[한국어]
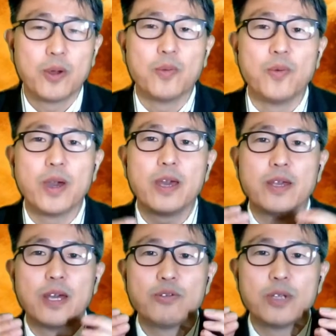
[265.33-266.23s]
왜
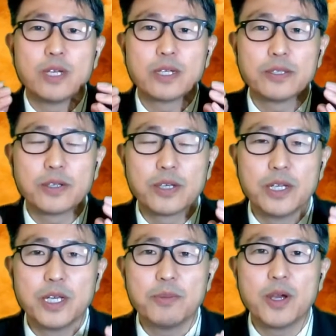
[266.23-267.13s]
예수님께서
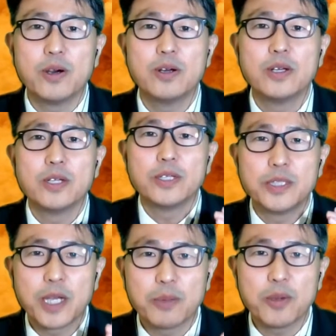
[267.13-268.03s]
길이며
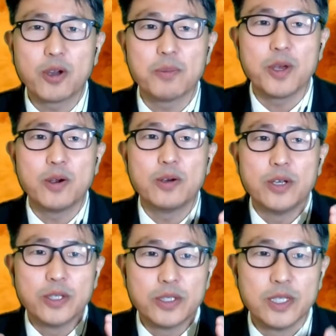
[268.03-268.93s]
생명이며
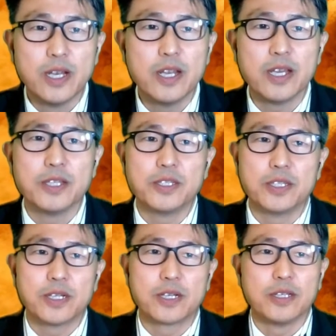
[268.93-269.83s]

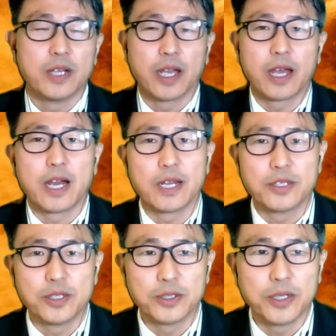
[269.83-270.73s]
진리인지를 그들에게
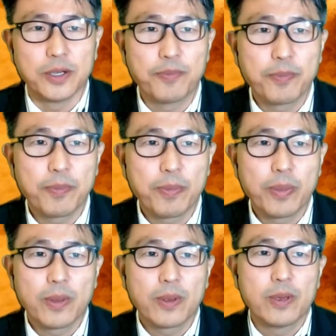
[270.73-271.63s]
가르쳤어요.
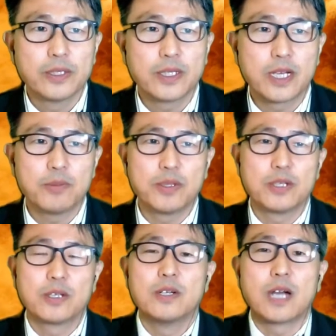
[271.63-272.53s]

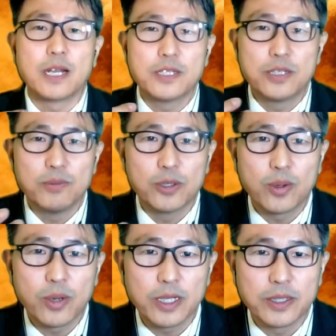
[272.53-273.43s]
사람들은 그 가르침을
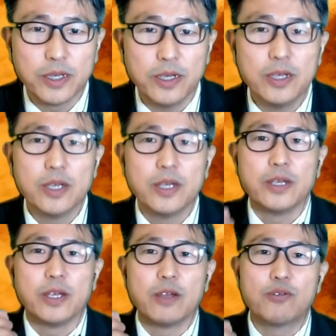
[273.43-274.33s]
통해서
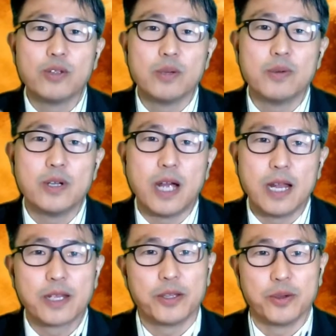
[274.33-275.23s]
예수님을
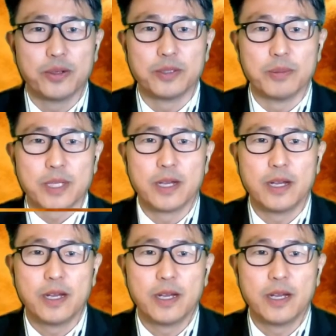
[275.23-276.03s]
알게 되었습니다.